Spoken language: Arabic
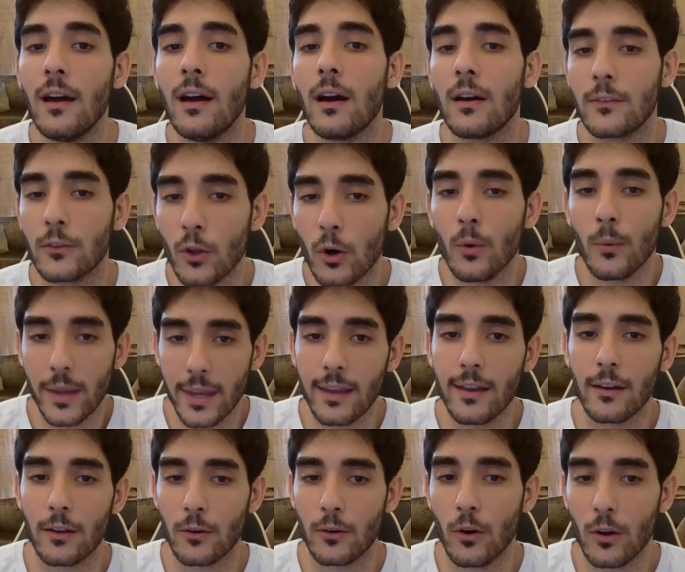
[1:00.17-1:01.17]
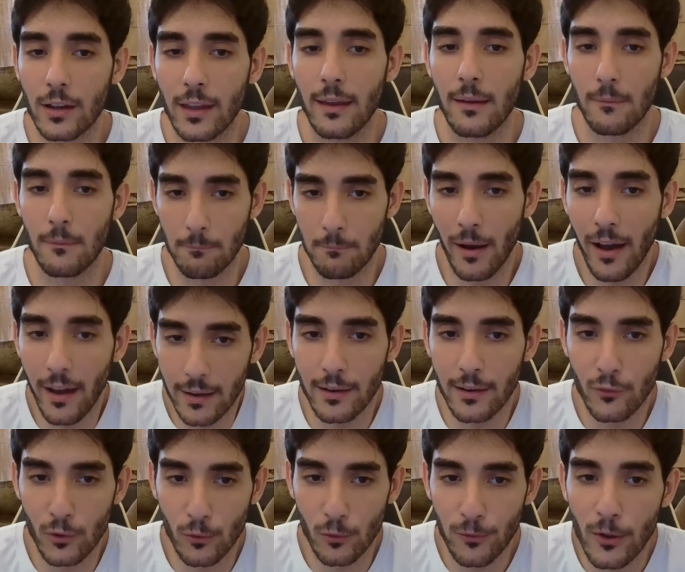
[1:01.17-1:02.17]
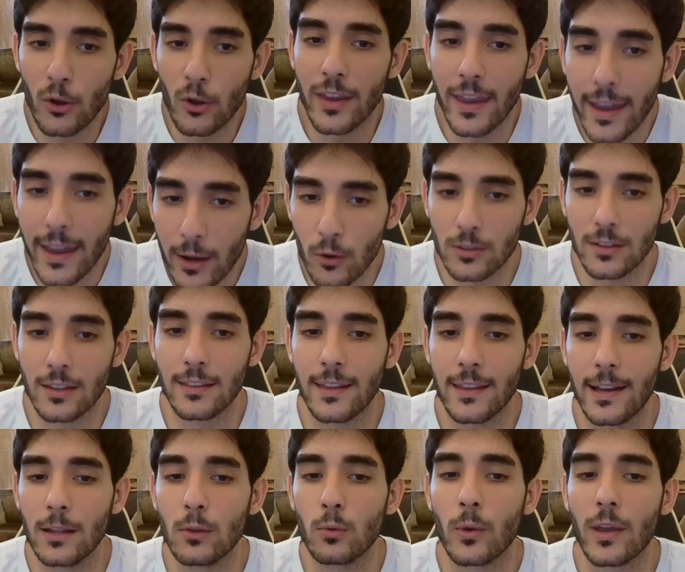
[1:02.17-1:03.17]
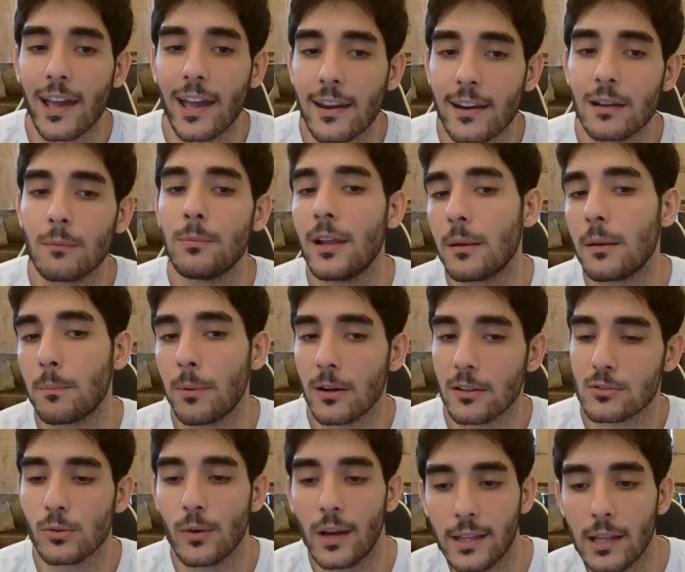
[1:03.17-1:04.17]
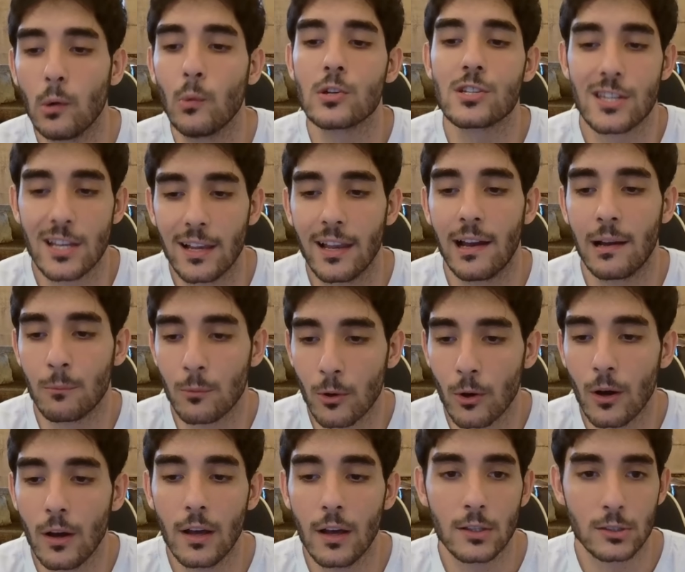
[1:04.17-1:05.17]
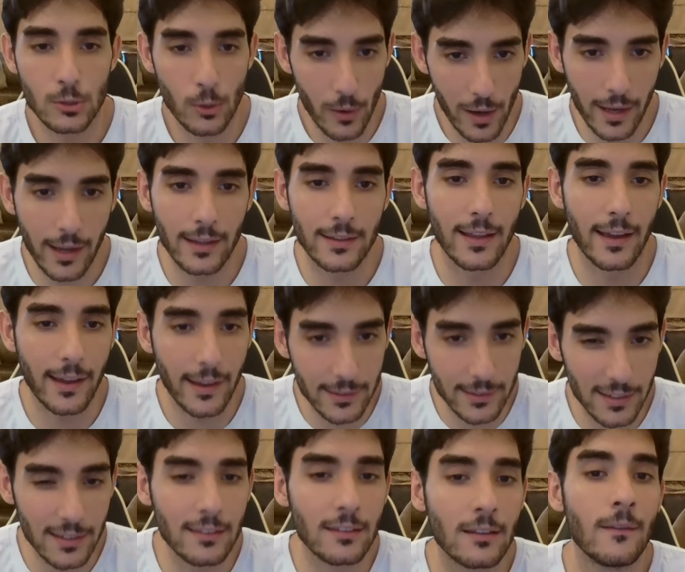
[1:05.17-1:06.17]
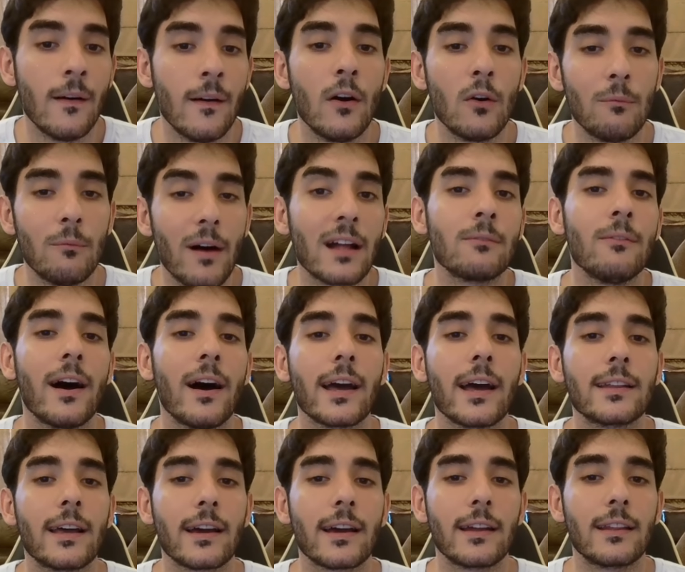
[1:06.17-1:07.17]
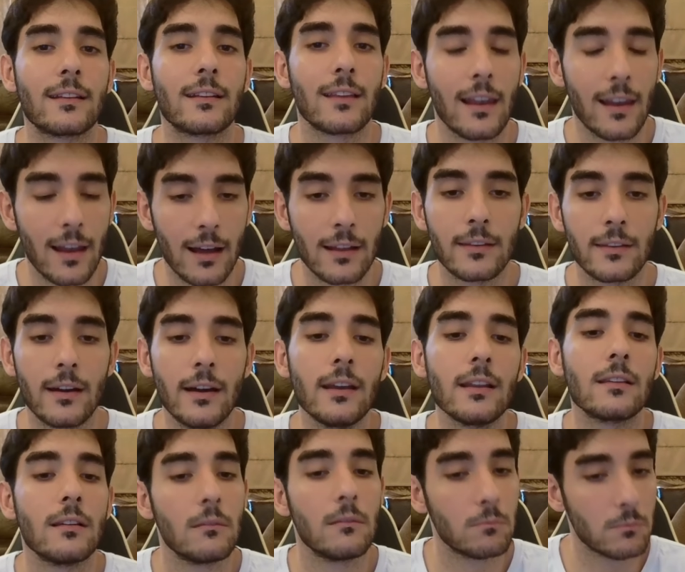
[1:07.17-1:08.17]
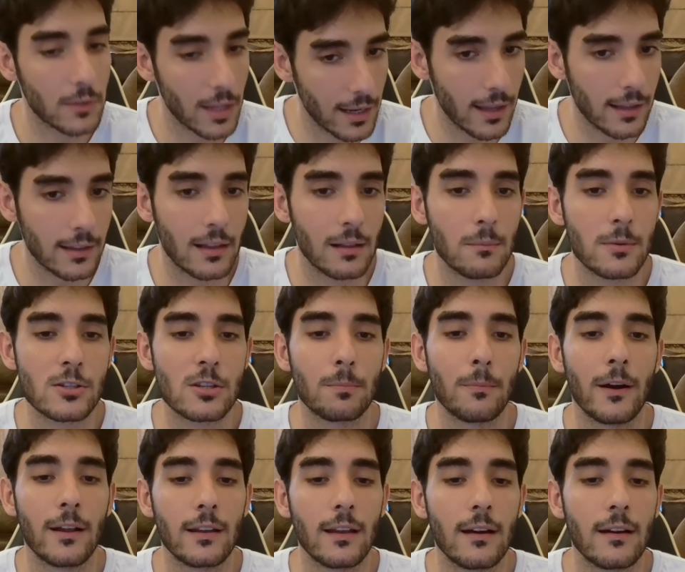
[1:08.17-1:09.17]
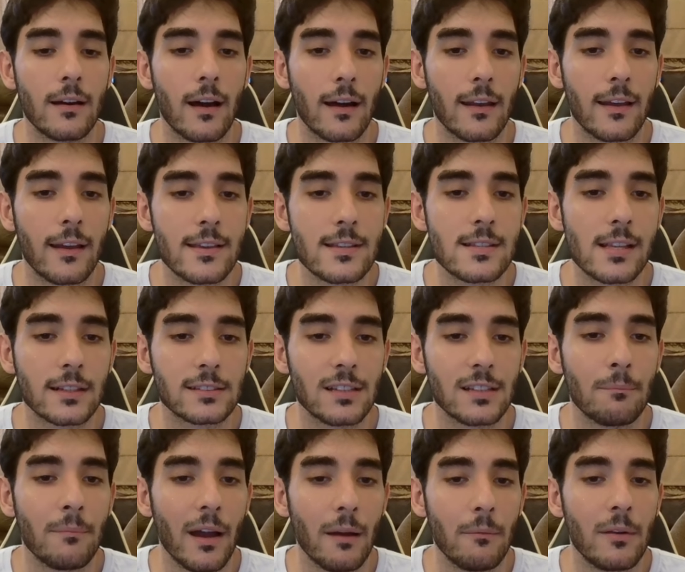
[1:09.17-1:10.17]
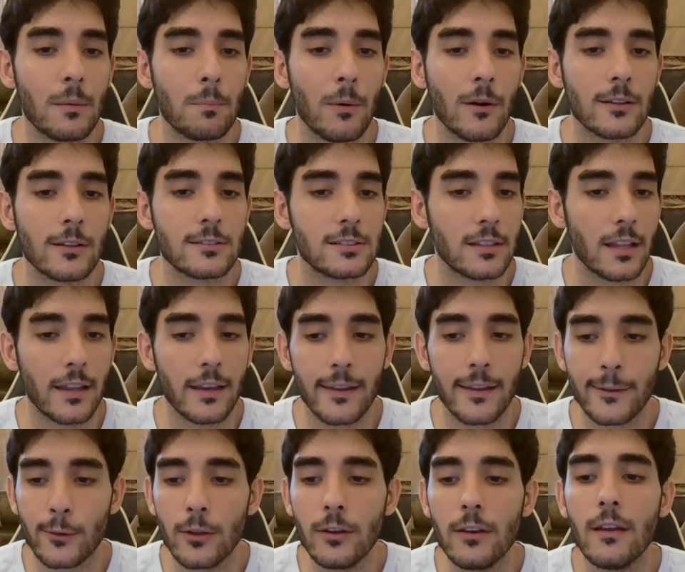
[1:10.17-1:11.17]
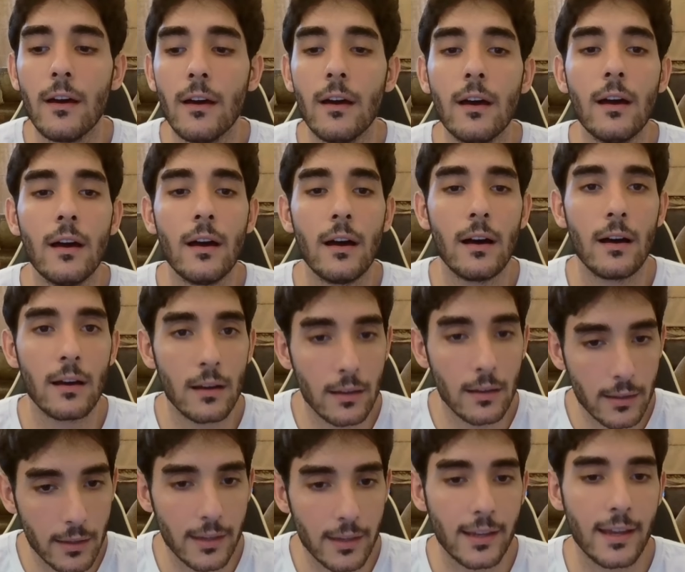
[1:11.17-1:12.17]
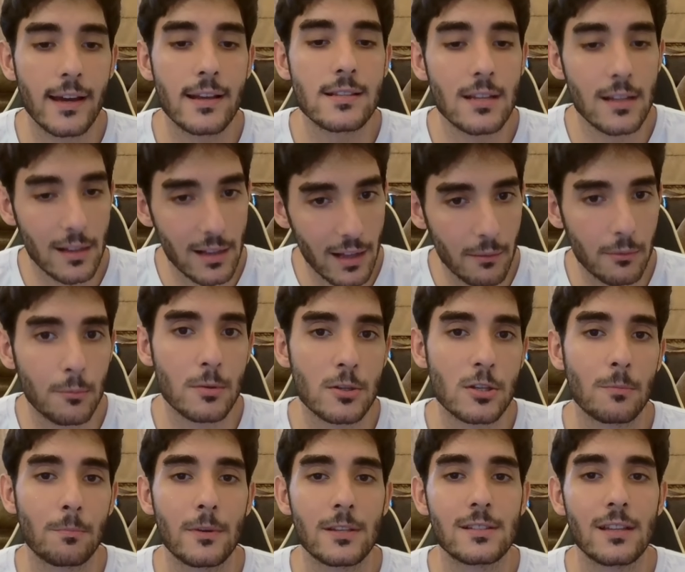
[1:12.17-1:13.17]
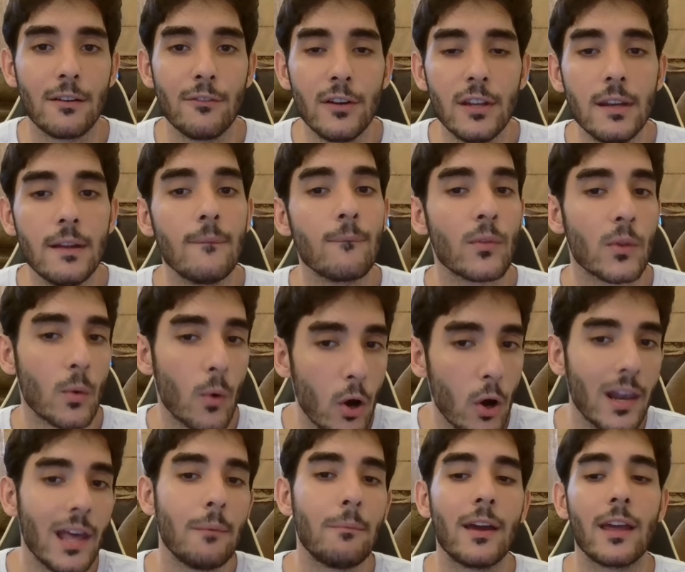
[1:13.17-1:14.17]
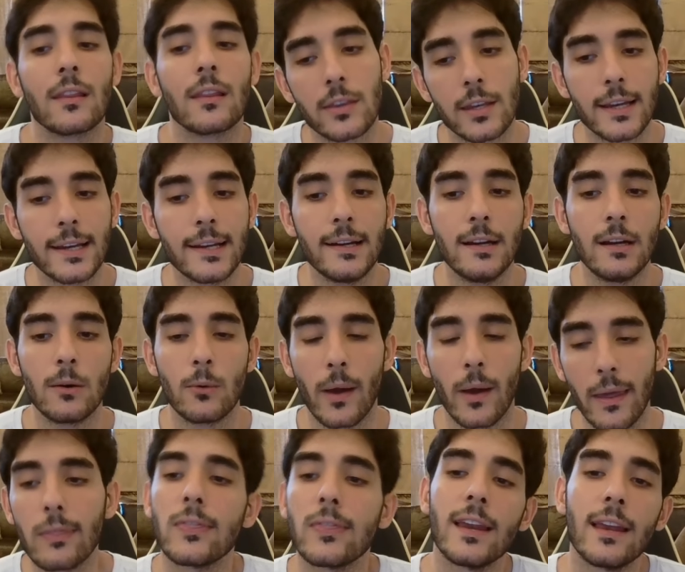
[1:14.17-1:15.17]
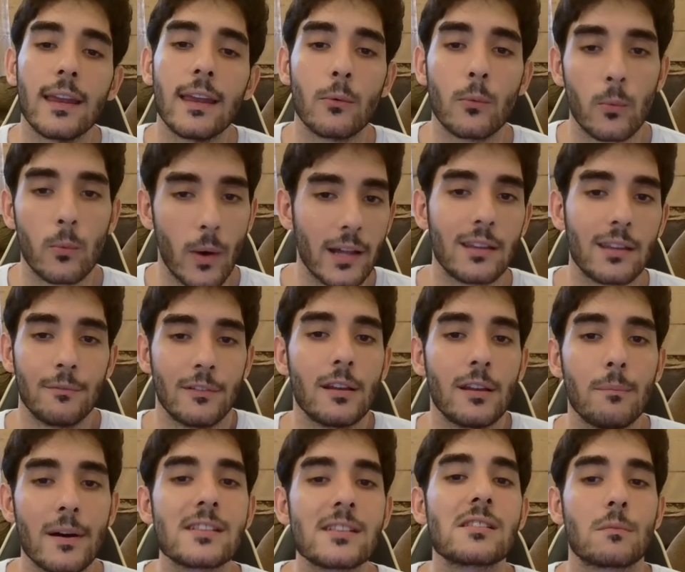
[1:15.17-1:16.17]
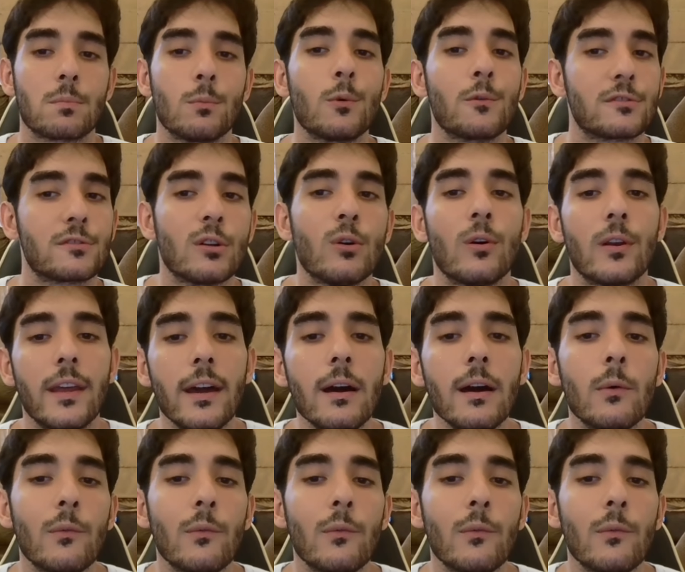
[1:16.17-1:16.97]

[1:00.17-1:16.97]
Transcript: نوينج انه اوكي بعرف انه فيه ياخذ النايت ويخرب لي البونز وهذا هو الشيء اللي عمله سو so اخذ اخذت بعد ما اخذ اخذت طلع النايت طلعت البشب على على اي e 6 عم بحمل بونز اثنيناتهم آه، هي كاسر لعبت بشب اي 7 وهون لعب اي 3 واي 3 هي وحده من البست موفز هون إيه؟